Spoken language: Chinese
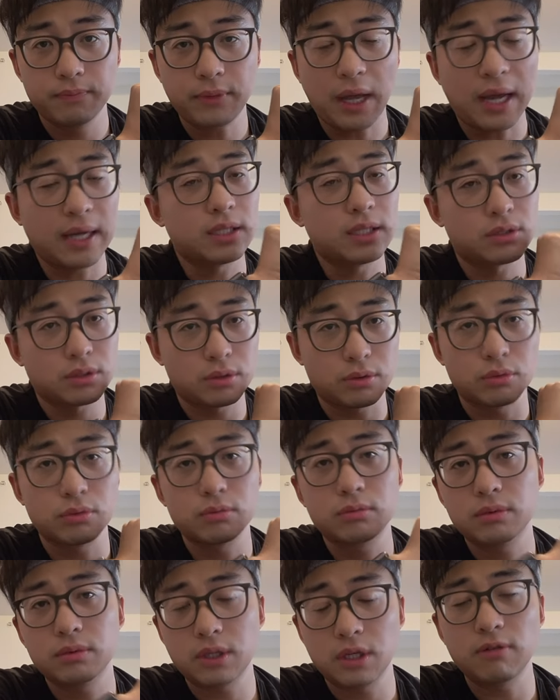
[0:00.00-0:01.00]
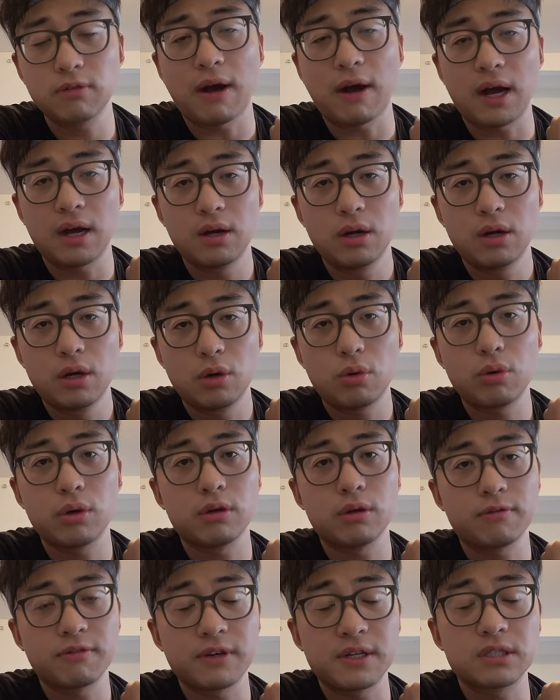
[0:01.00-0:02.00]
他的这种踢法
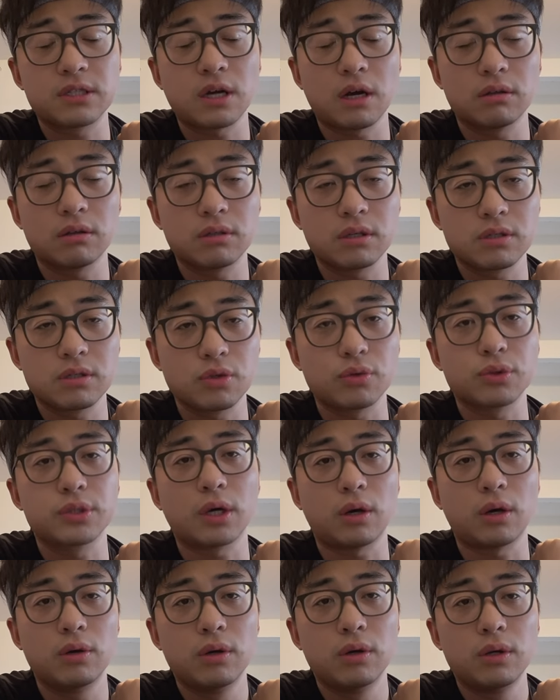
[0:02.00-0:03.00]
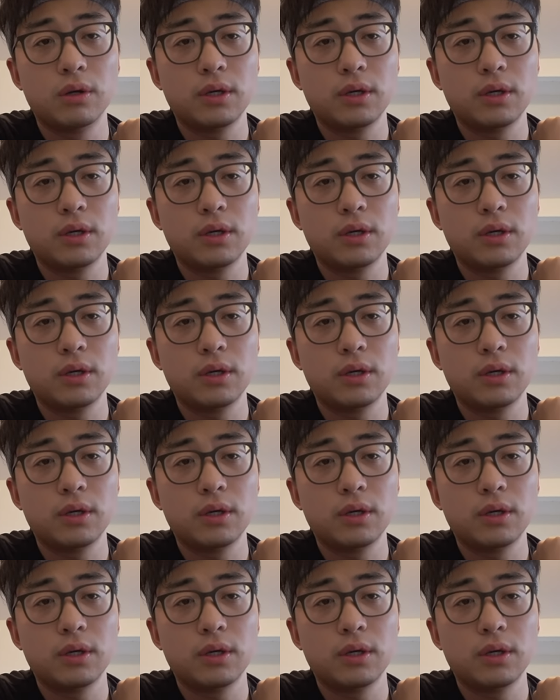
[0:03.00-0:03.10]
会非常的奏效，